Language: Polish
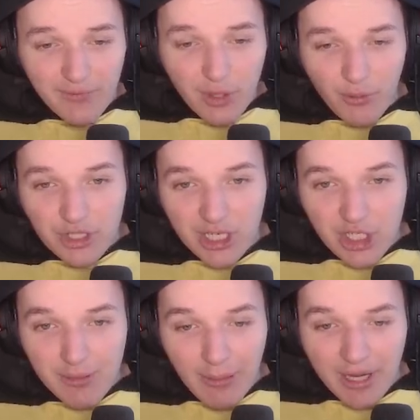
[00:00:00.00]
w domku, czekaj,
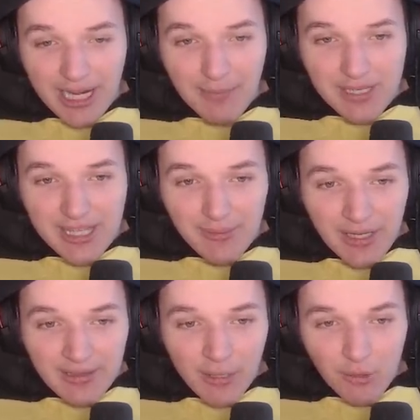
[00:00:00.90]
trzymam chleb, jestem
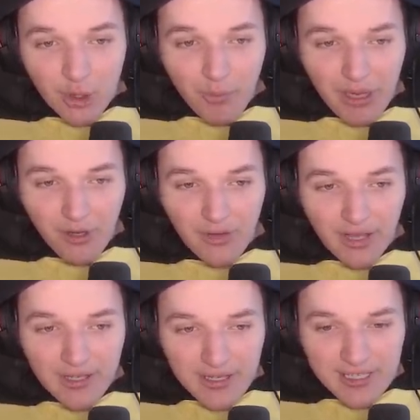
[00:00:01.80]
na łóżku
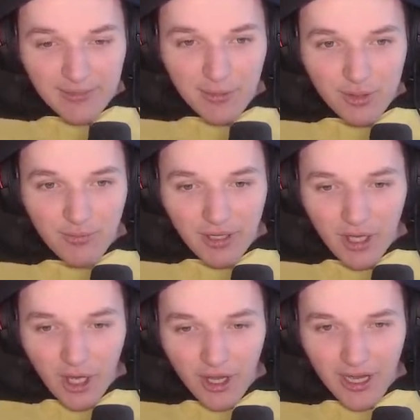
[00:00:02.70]
paliona. Jestem na Widzę cię, łóżku...
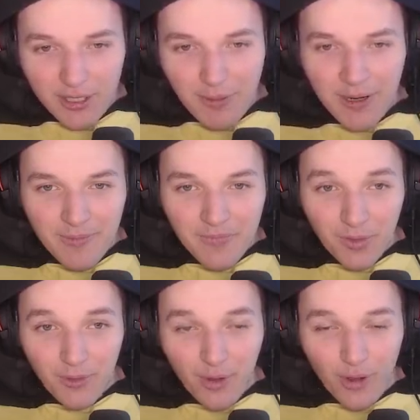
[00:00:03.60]
widzę cię. O, dobra. Ja jestem
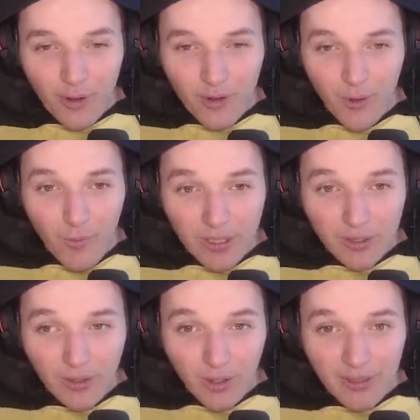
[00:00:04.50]
obok tych zbroi. O
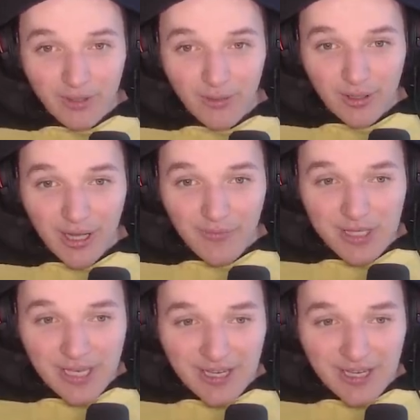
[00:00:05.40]
matko, o matko, matko, a widzę.